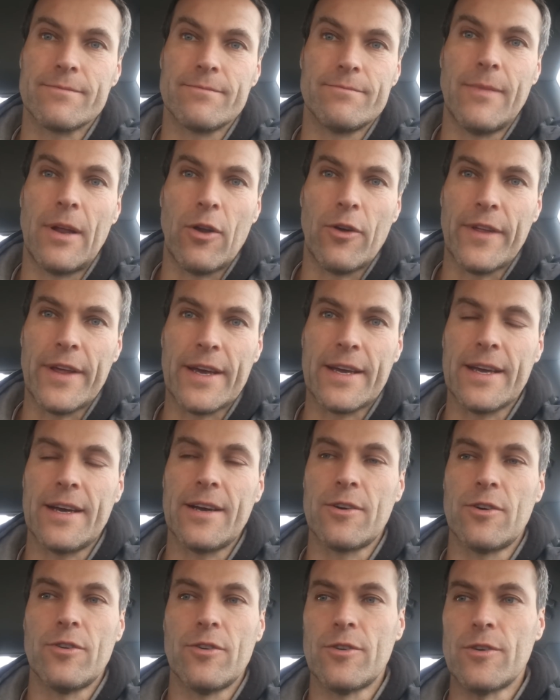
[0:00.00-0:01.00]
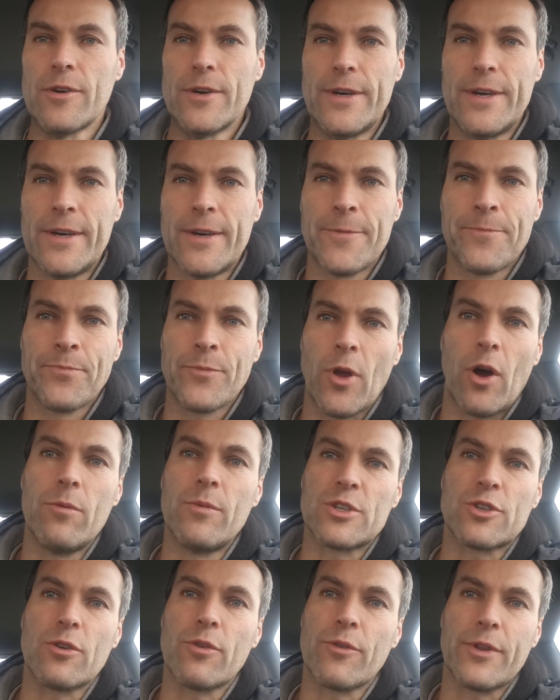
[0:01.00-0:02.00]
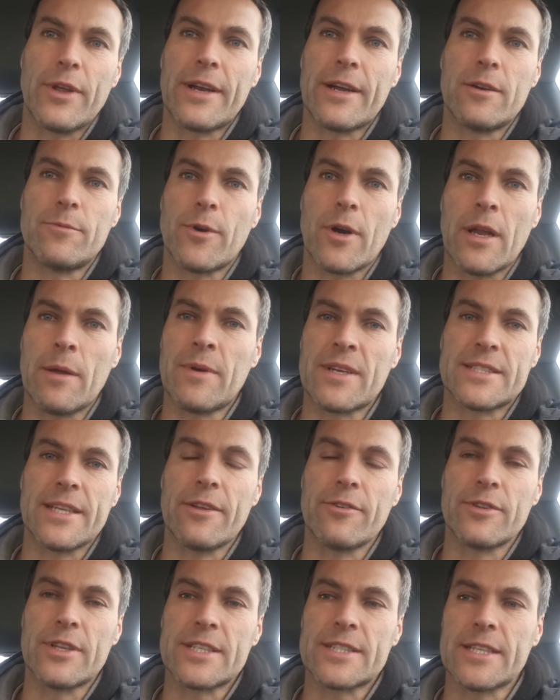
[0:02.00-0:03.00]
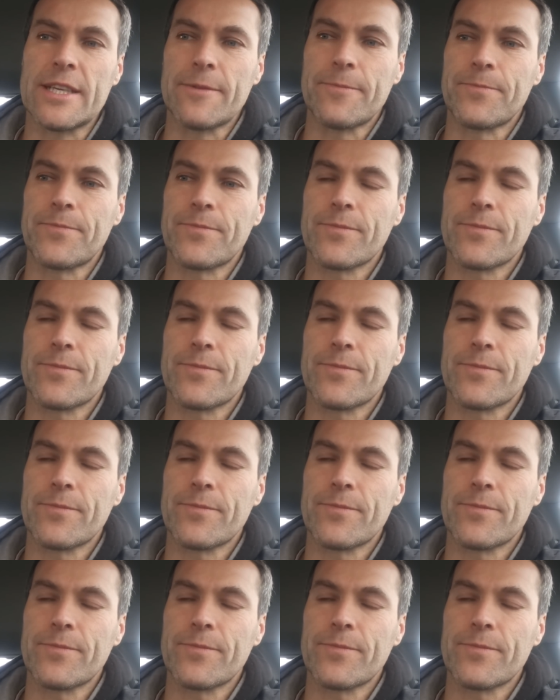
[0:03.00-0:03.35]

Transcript: me lo dejan o, me solucionan el problema, esté donde esté.